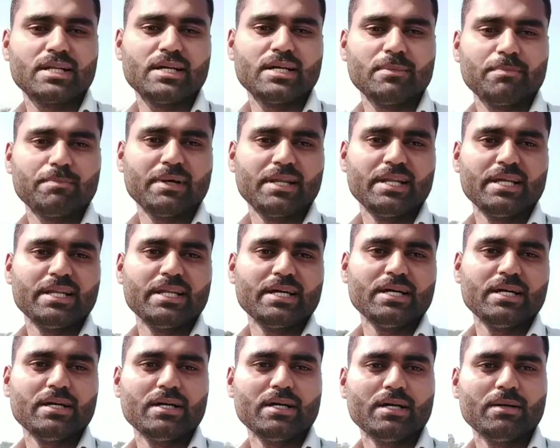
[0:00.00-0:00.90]
पहले ना
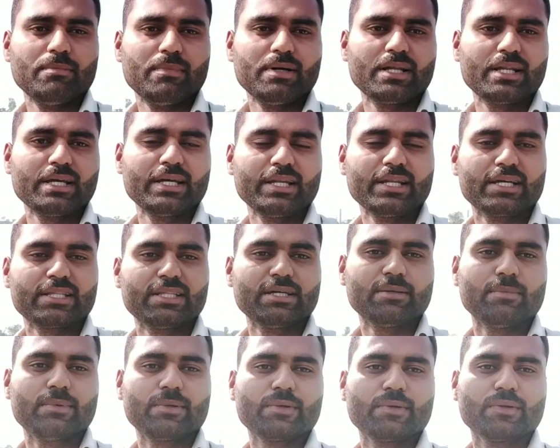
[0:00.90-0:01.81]
हमारा इरादा
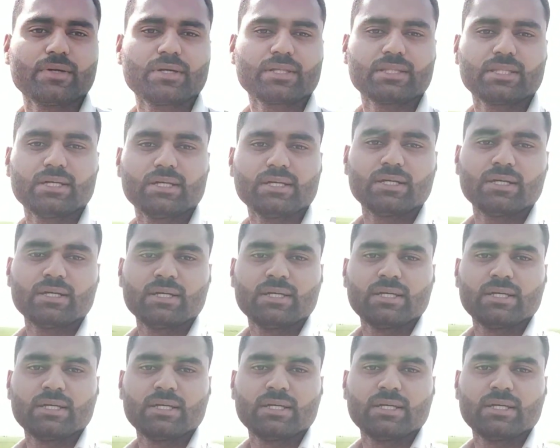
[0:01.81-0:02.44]
बन रहा था